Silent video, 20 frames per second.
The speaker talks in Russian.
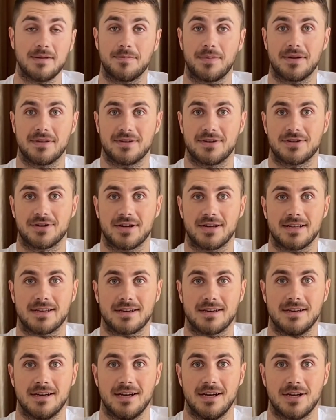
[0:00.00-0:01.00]

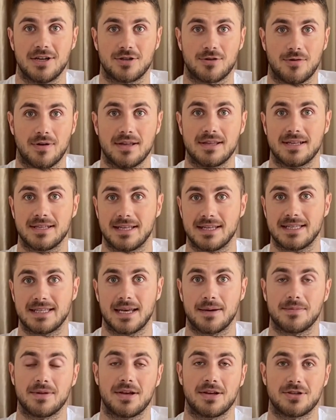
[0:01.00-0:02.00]
приложение, что это
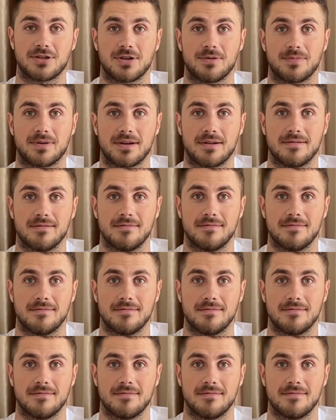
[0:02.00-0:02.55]
системная ошибка